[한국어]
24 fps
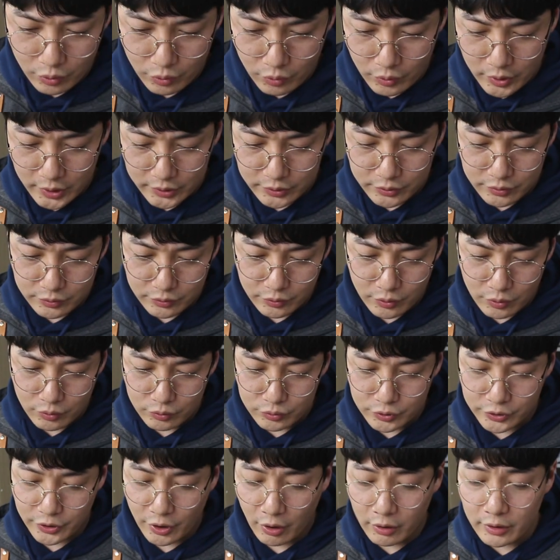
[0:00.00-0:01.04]
요거 같은
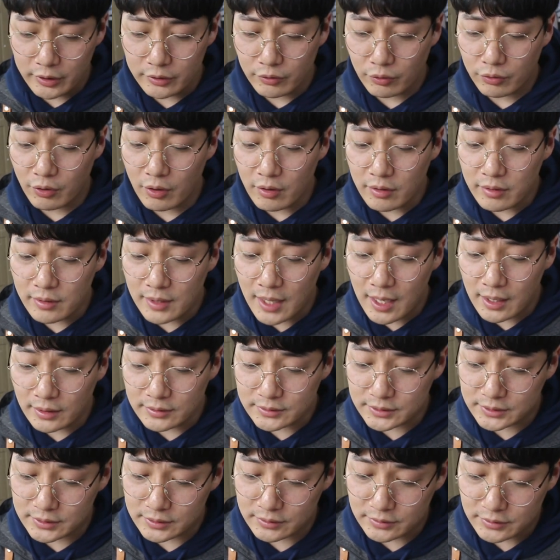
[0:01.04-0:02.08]
경우는 경기도
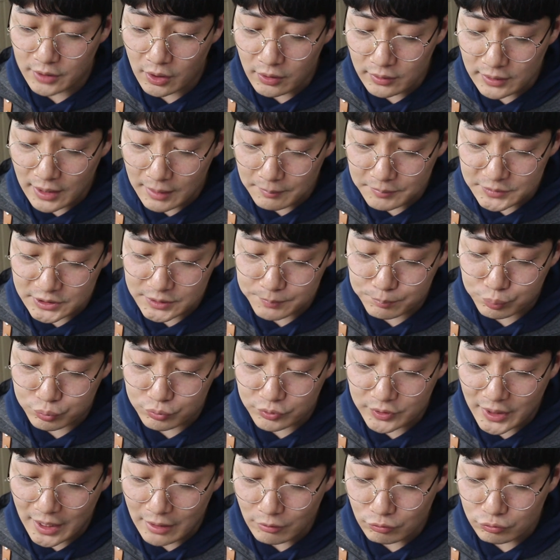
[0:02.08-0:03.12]
성남시, 성남시
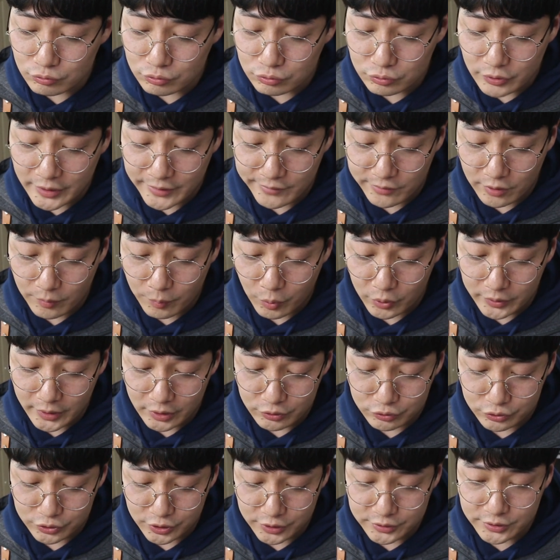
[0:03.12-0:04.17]
분당구에서
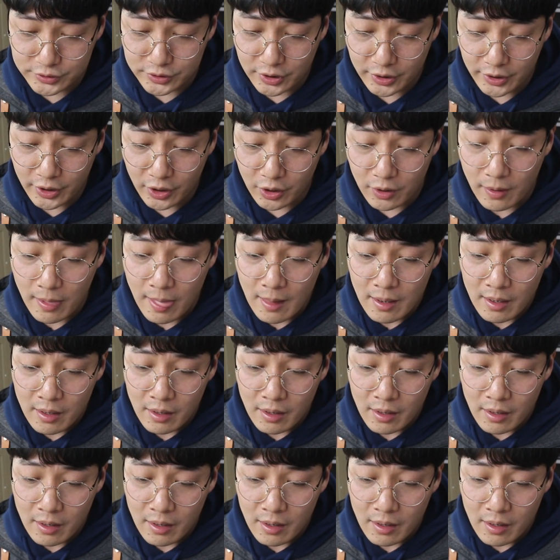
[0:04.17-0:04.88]
보내주셨어요